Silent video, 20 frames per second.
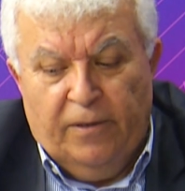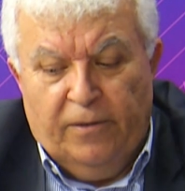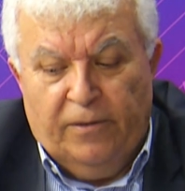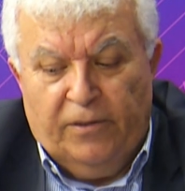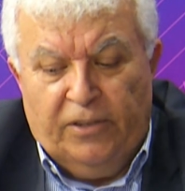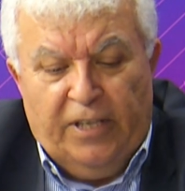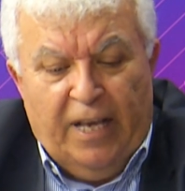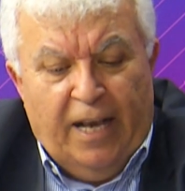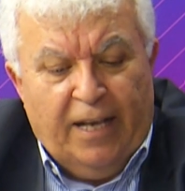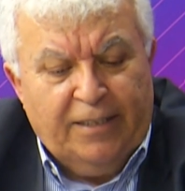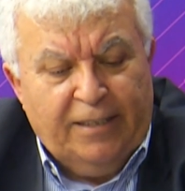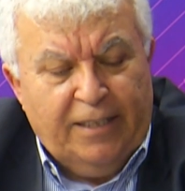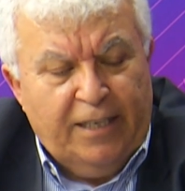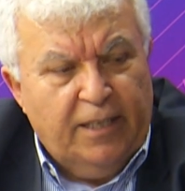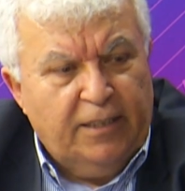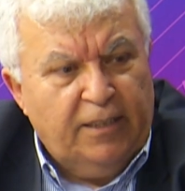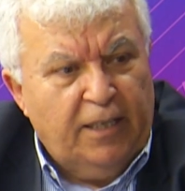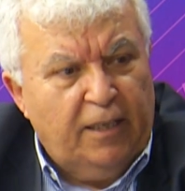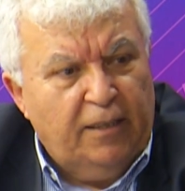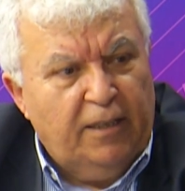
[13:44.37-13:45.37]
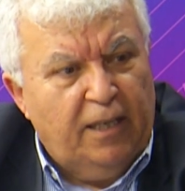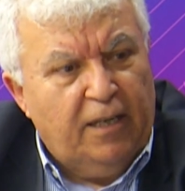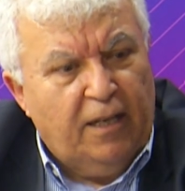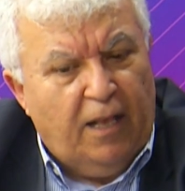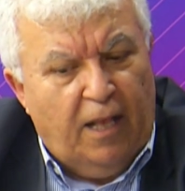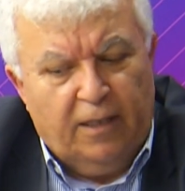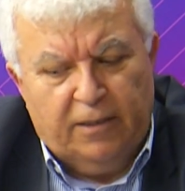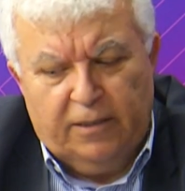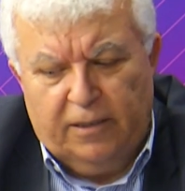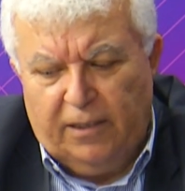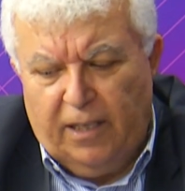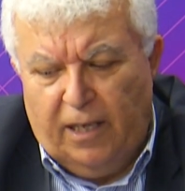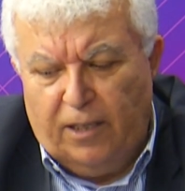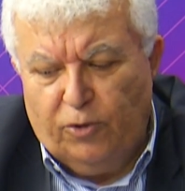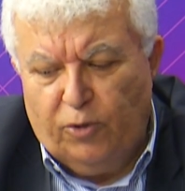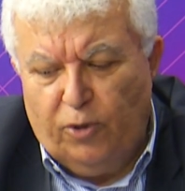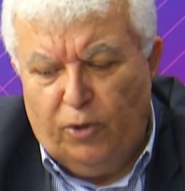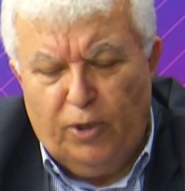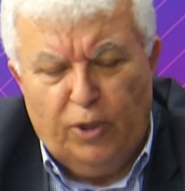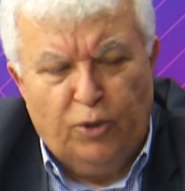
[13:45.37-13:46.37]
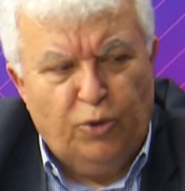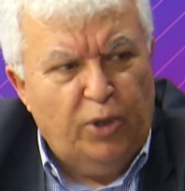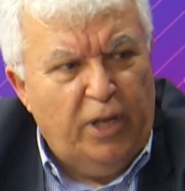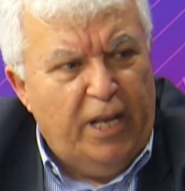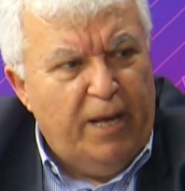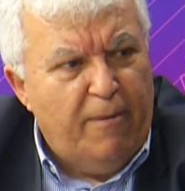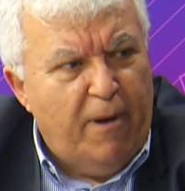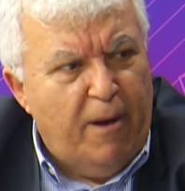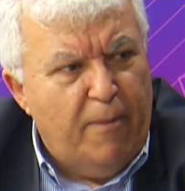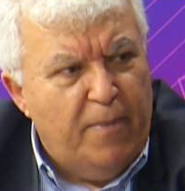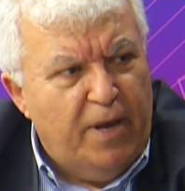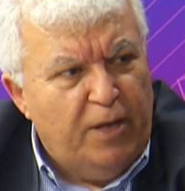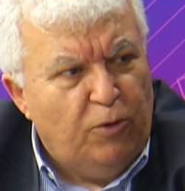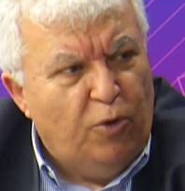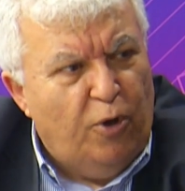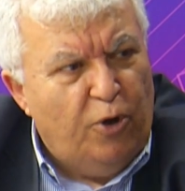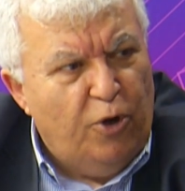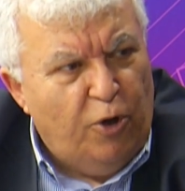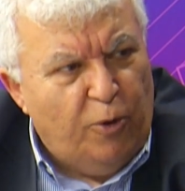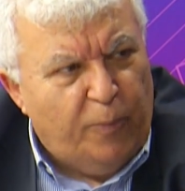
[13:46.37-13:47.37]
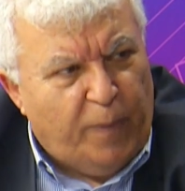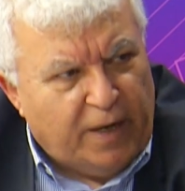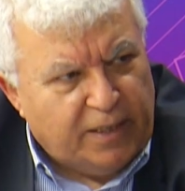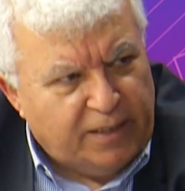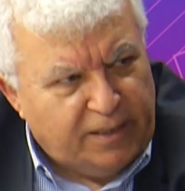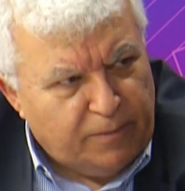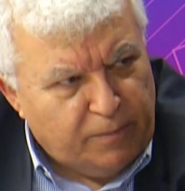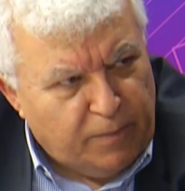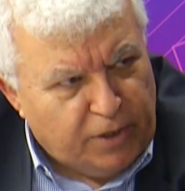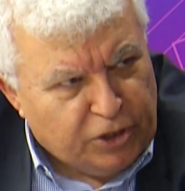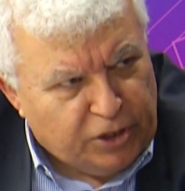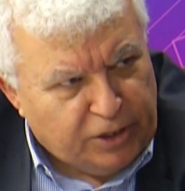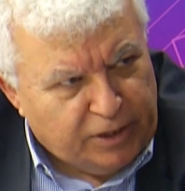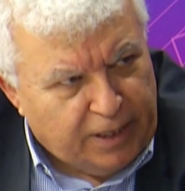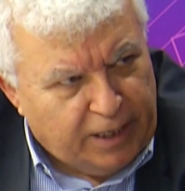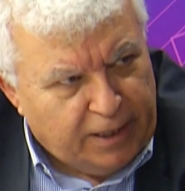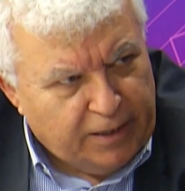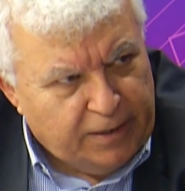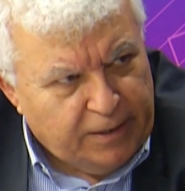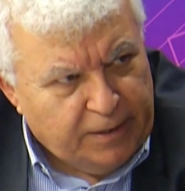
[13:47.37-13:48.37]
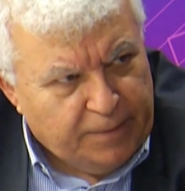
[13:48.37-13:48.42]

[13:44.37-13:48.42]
Siyasi yasaklar kalktıktan sonra Süleyman Bey Doğru Yol Partisi'nin başındaydı.